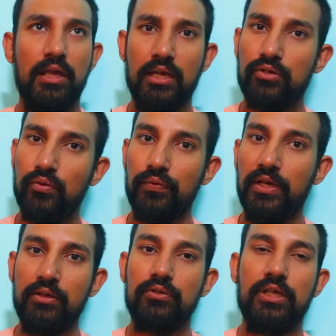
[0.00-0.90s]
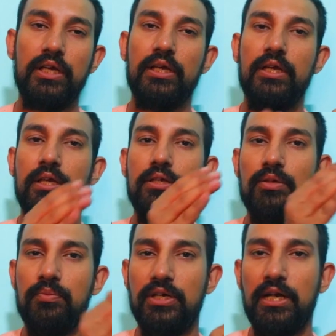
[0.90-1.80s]
एक जो फीलिंग होती है ना कि
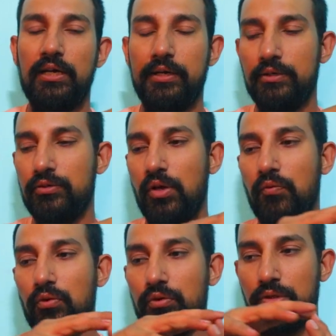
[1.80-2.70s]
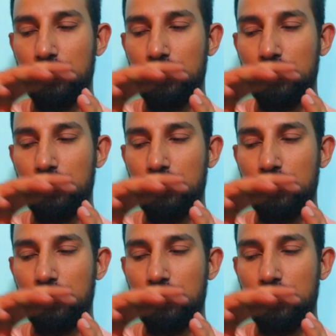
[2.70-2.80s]
जब ये डेल्टन जो है वो